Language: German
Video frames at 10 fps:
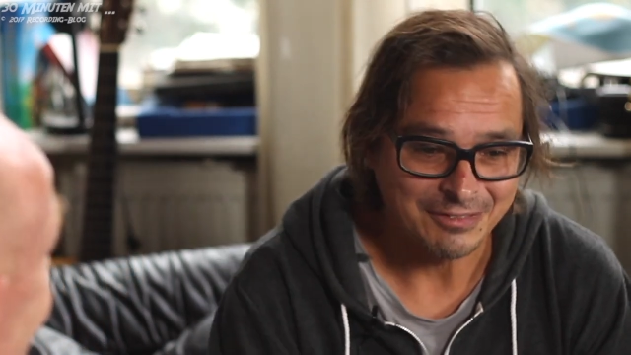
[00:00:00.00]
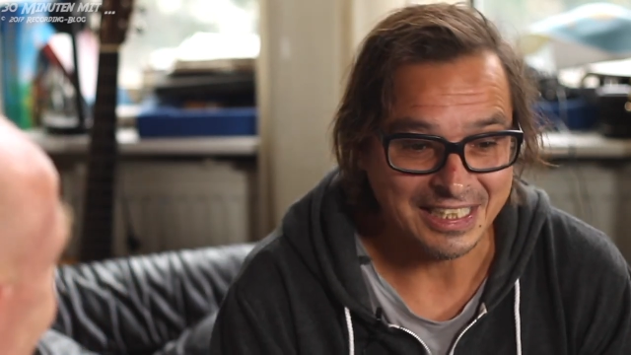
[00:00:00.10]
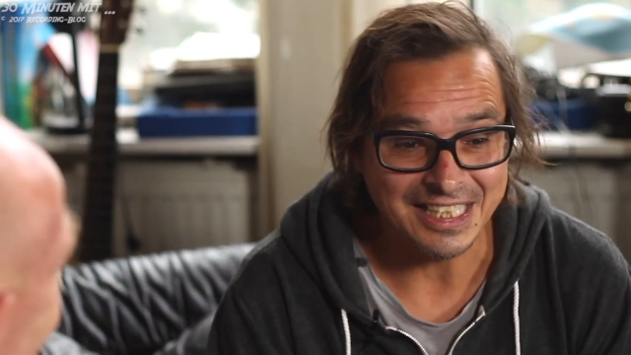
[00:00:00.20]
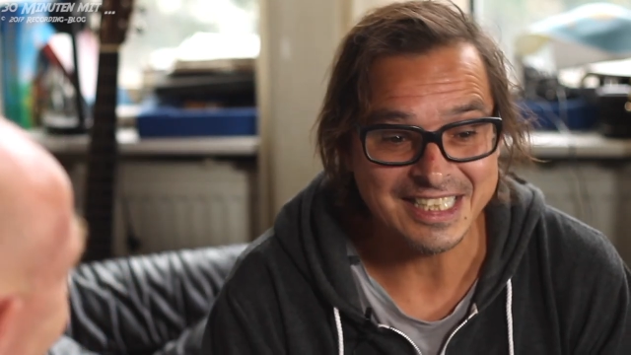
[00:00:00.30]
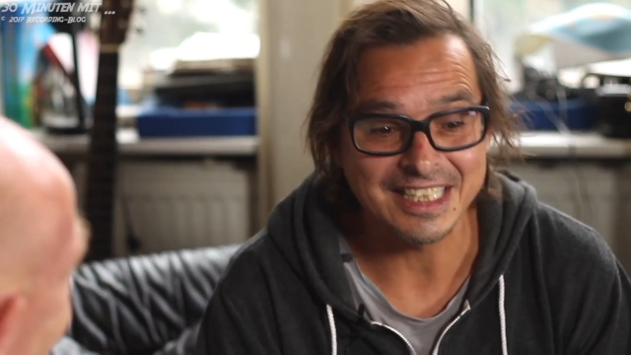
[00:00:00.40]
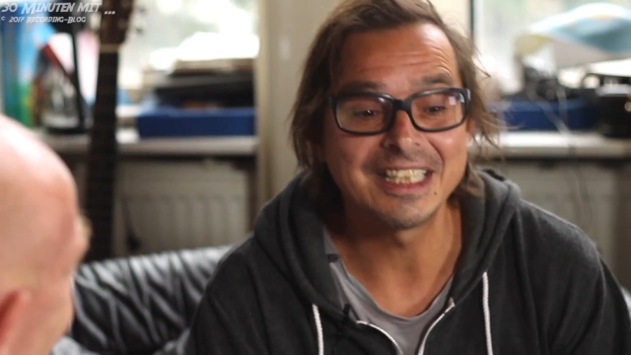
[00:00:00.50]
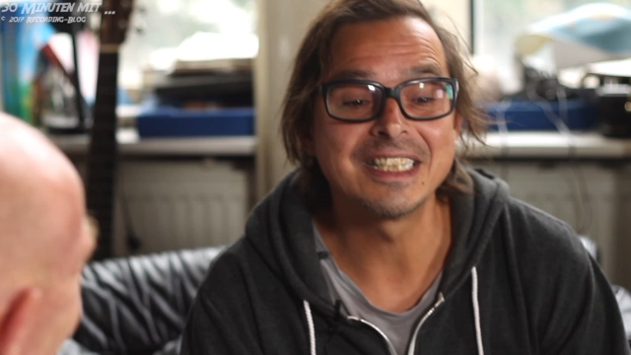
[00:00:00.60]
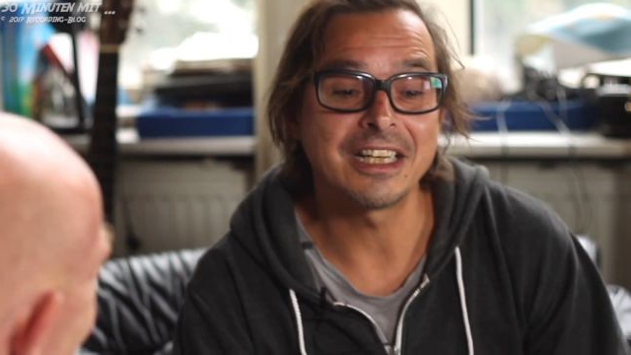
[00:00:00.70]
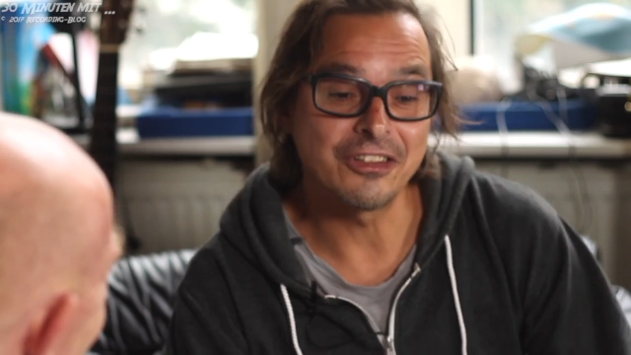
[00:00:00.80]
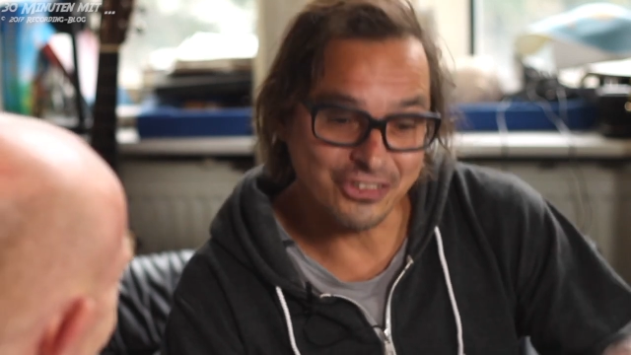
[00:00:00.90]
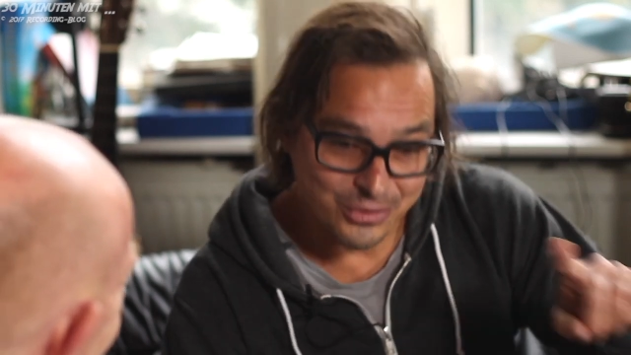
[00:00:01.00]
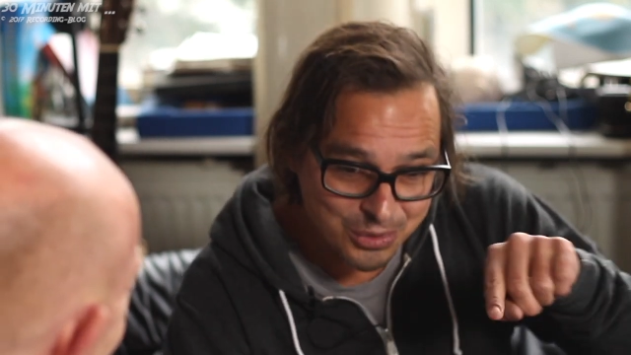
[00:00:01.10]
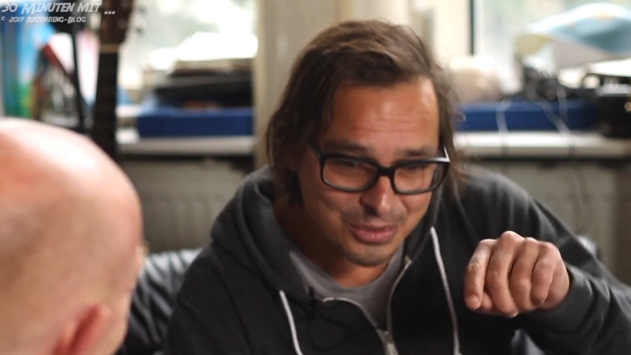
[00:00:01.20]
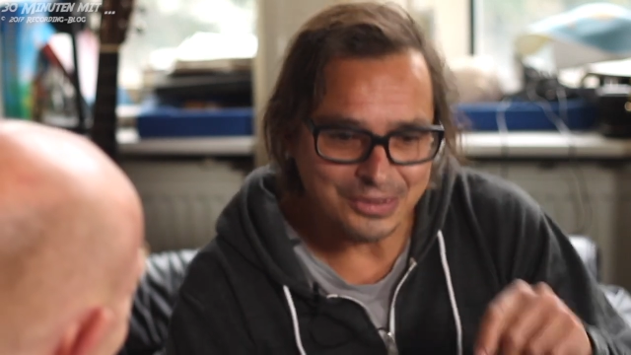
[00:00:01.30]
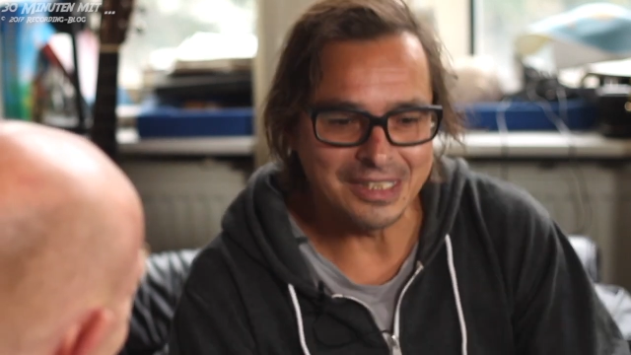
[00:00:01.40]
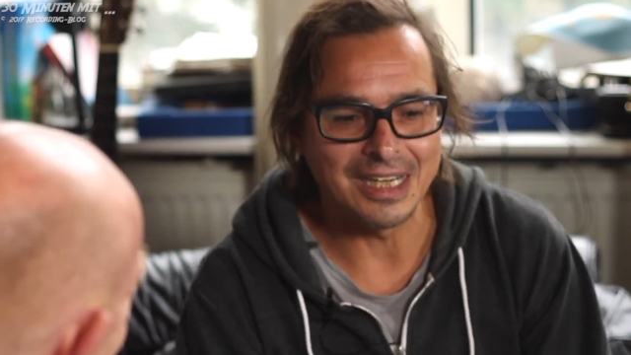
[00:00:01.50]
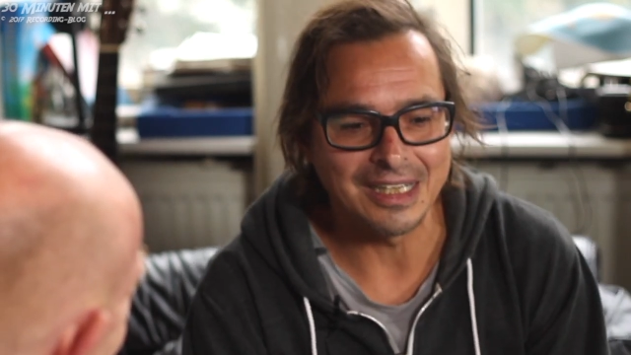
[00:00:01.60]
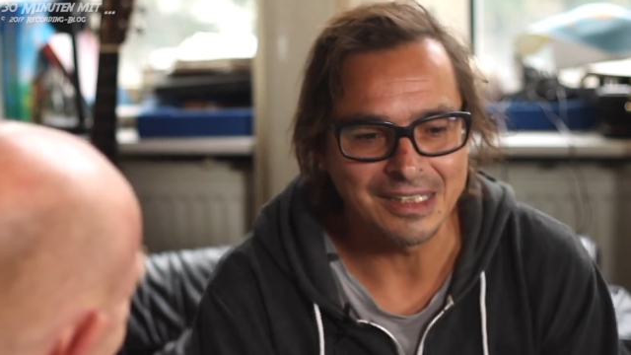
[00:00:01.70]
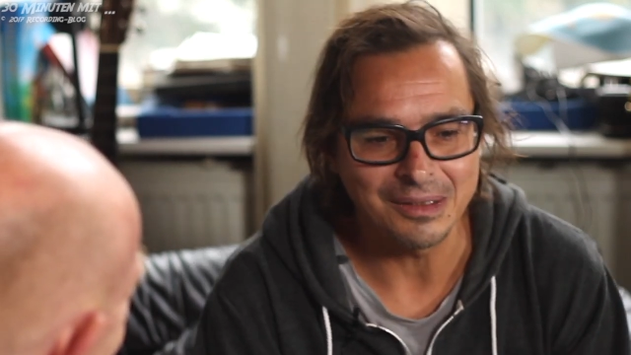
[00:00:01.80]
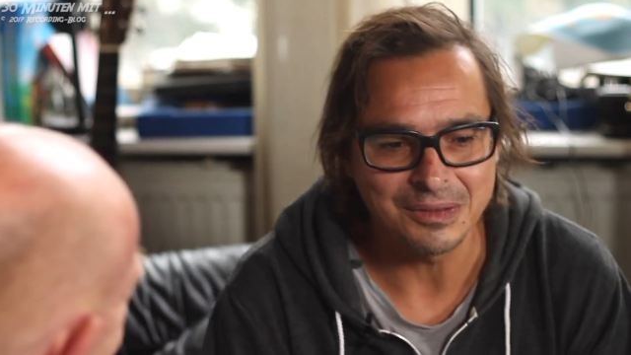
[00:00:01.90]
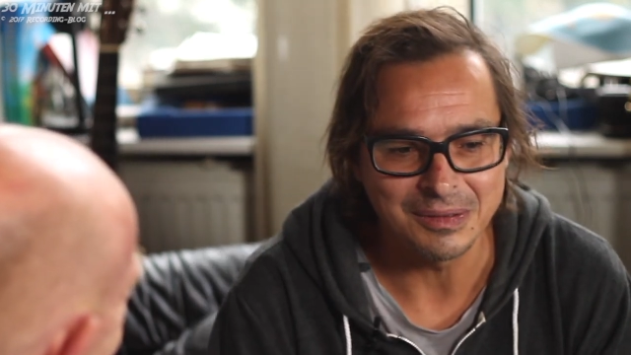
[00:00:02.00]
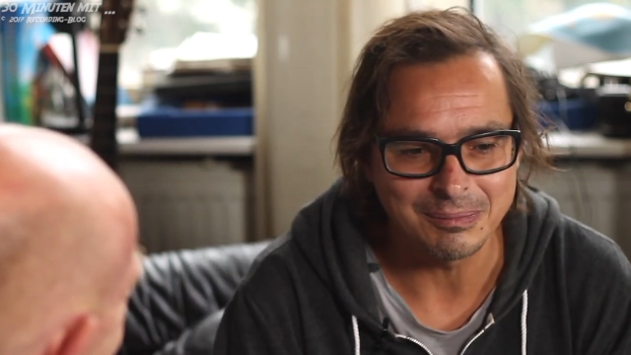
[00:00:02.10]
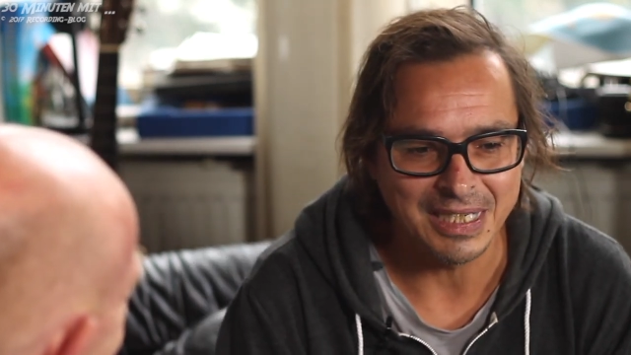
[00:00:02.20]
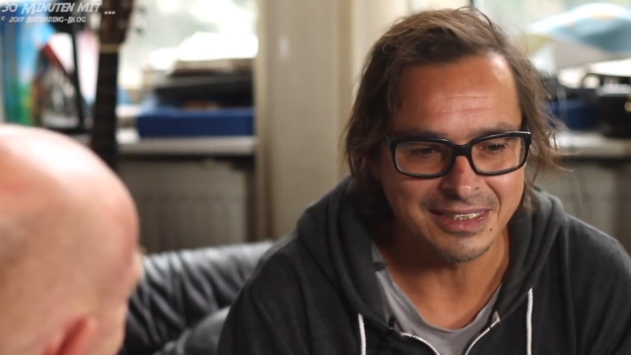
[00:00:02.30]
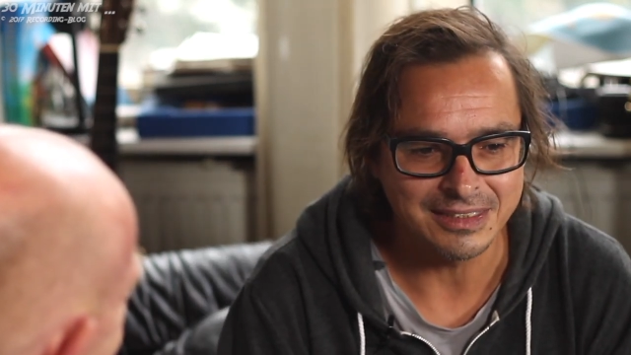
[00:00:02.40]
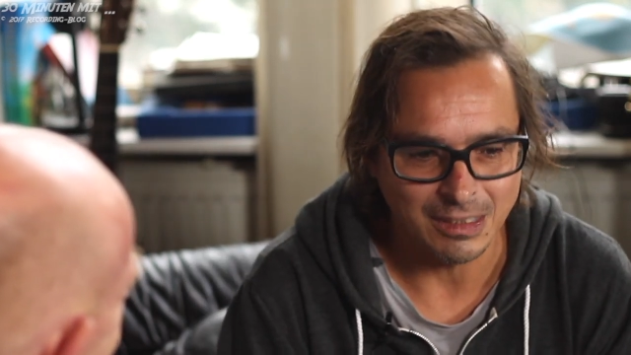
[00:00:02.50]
War dann, ist dann in sein Studio gegangen und meinte,